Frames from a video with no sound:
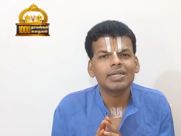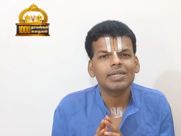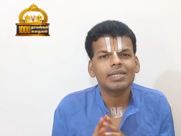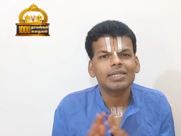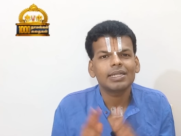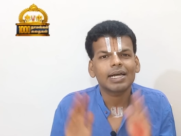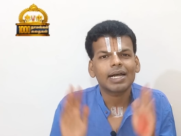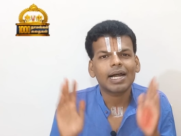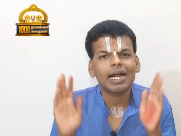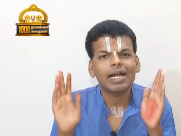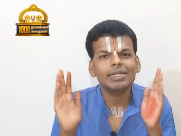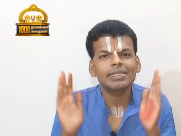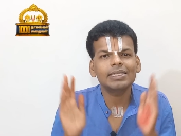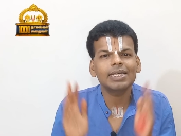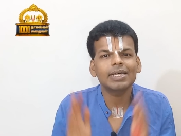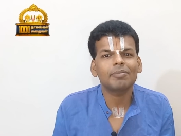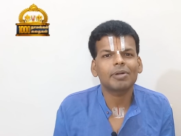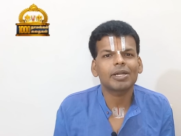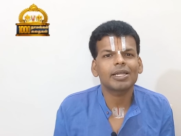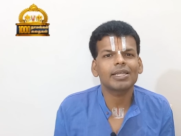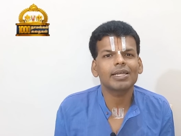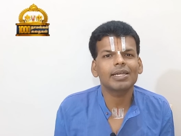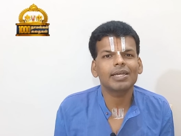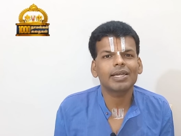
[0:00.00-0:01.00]
இந்த காட்சியை
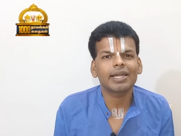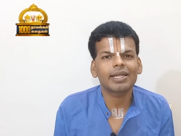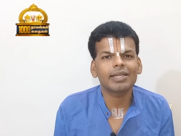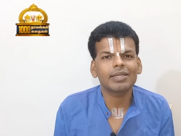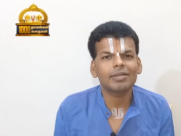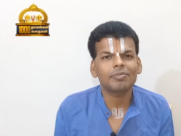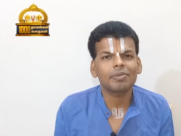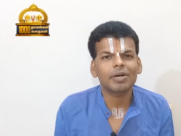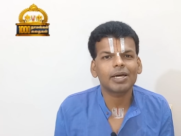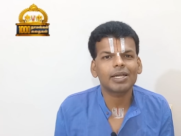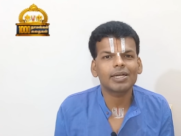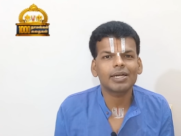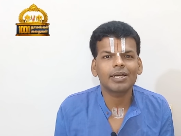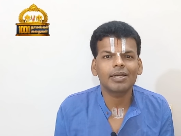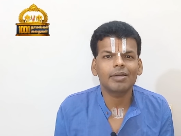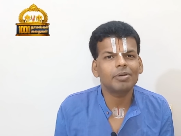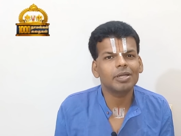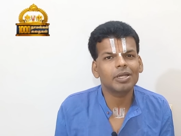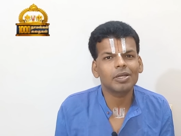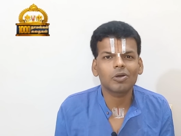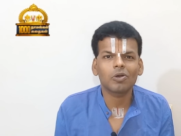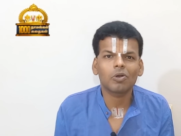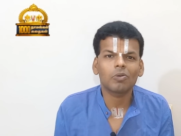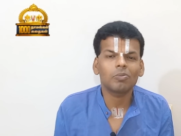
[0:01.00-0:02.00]
மனதில் நினைத்து பாருங்கள் எப்படி
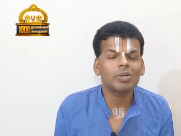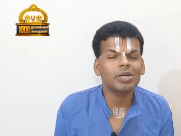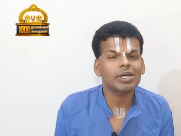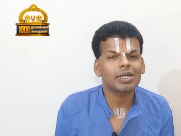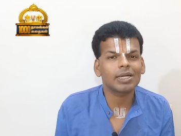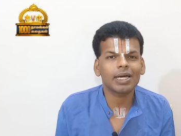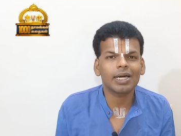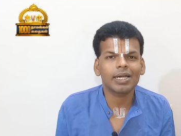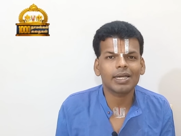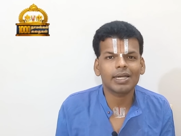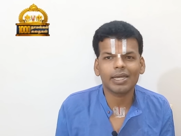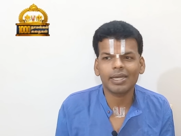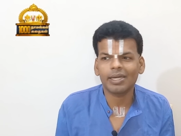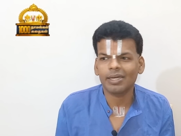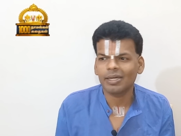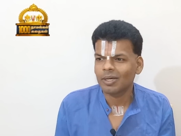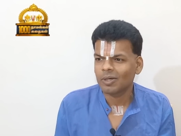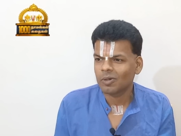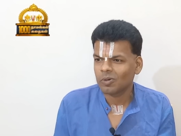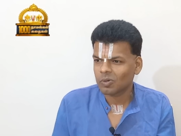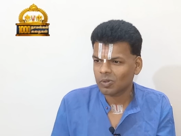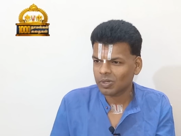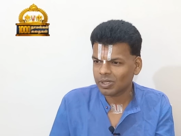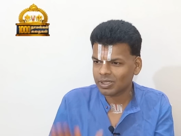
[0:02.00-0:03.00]
இருக்கு ரொம்ப நல்லா இருக்கு
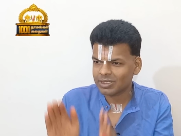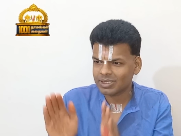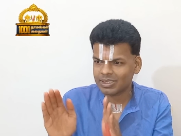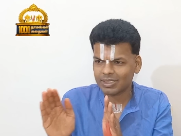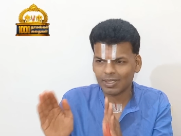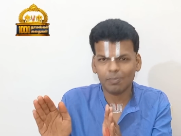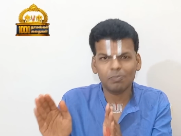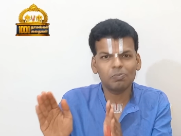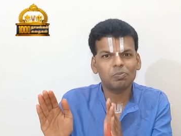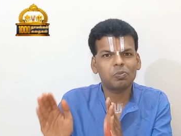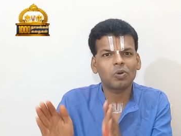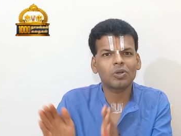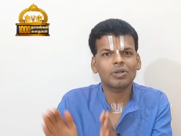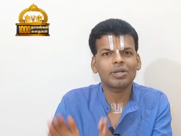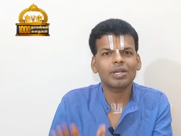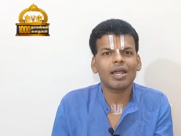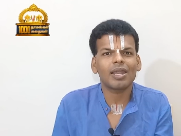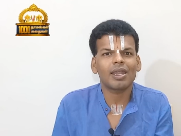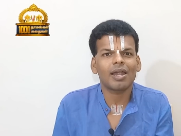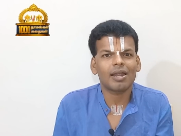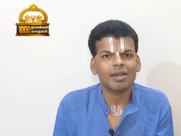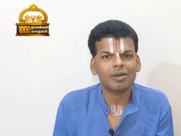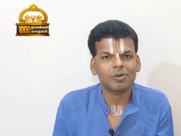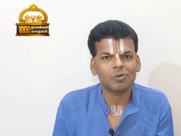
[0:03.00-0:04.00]
ஒரு
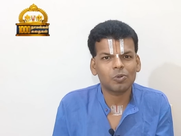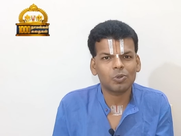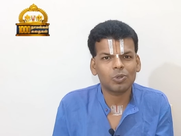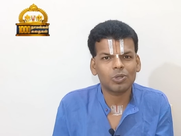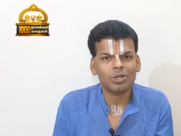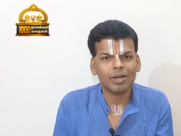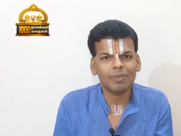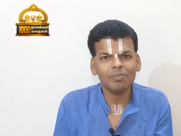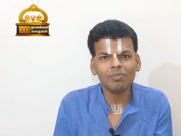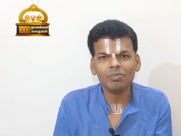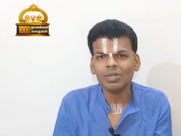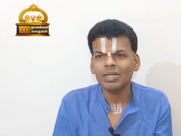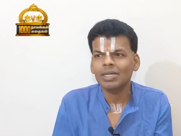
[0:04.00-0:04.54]
செம்பொன்னாலான குன்றம்